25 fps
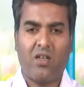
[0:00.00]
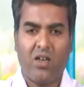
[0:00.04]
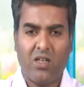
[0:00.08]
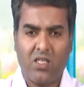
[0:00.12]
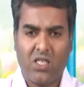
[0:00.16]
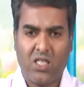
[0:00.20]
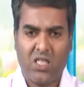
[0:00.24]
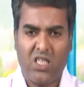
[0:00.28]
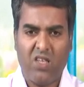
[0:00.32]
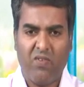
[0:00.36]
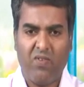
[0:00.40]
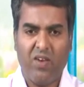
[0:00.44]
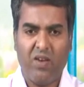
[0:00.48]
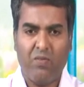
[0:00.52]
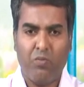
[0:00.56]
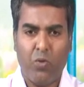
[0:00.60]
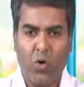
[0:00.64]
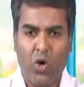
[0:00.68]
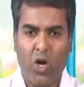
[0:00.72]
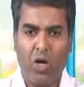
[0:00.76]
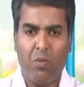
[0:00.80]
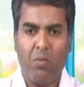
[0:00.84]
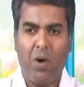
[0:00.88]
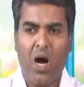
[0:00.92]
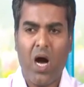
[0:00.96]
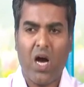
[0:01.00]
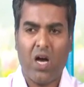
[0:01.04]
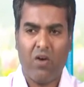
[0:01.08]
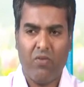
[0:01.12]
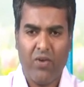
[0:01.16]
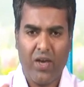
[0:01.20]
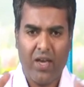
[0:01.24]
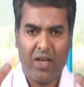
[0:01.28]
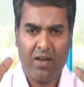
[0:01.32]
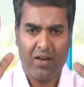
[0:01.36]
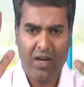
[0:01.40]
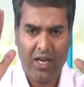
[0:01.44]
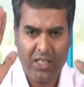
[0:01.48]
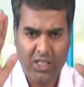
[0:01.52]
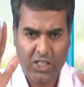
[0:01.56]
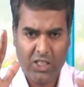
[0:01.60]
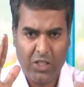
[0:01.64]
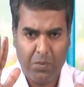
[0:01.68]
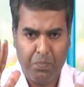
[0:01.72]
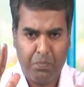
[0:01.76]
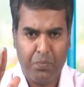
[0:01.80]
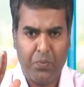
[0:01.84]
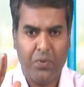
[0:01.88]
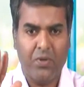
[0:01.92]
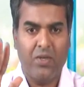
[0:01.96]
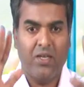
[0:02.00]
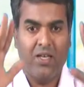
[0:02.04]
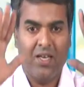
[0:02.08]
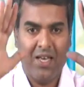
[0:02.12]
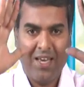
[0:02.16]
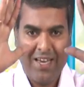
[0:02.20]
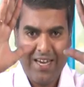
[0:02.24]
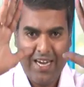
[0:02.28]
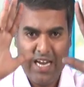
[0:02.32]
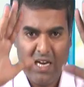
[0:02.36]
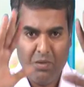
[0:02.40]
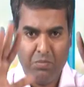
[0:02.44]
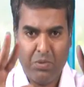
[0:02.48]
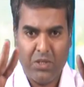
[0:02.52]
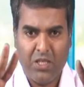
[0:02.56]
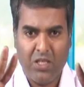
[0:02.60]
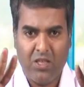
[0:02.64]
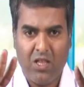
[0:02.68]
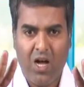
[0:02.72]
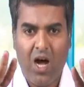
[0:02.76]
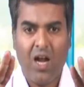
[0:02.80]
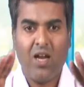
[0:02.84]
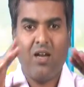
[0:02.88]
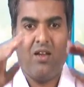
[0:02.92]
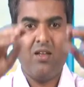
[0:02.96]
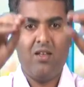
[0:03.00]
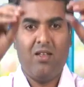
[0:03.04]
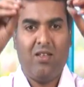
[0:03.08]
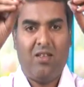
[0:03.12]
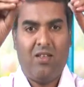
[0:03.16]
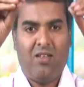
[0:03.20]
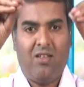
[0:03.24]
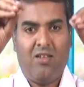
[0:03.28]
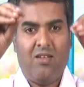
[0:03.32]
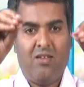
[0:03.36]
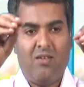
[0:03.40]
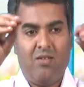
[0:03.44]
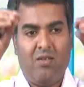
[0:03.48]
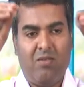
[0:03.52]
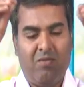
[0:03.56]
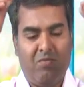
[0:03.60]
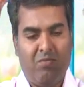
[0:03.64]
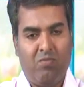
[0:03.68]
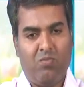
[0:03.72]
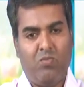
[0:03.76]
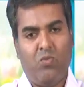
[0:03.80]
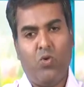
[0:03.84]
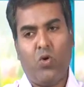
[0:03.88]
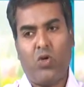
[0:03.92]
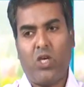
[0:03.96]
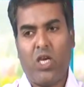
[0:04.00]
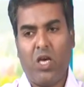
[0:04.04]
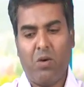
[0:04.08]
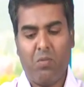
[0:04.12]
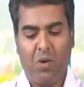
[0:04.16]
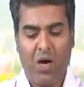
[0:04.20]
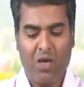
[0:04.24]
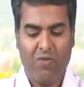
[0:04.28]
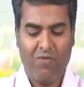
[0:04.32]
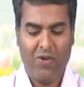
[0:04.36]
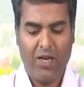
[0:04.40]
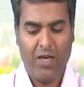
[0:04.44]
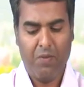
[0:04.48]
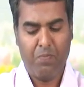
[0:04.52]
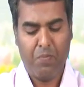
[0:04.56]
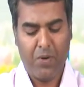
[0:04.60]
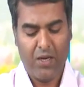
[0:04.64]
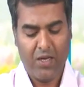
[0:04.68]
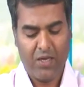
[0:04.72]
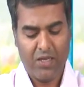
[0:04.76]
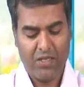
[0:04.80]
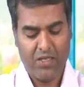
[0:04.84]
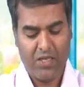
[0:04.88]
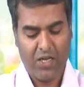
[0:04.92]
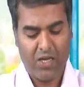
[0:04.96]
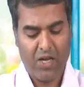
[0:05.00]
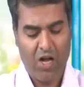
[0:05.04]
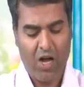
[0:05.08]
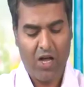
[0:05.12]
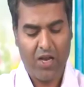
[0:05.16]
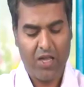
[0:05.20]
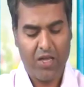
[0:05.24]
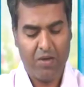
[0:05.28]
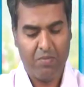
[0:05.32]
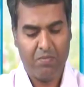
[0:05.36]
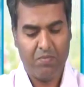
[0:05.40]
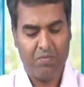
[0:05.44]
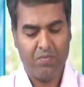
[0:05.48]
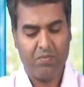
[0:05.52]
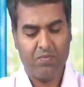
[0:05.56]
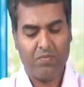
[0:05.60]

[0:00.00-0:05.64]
கிறிஸ்துவின் மூலமாகவே ரட்சிப்பு என்பதுதான் முக்கியமாய் வெளிப்படுகின்ற காரியம்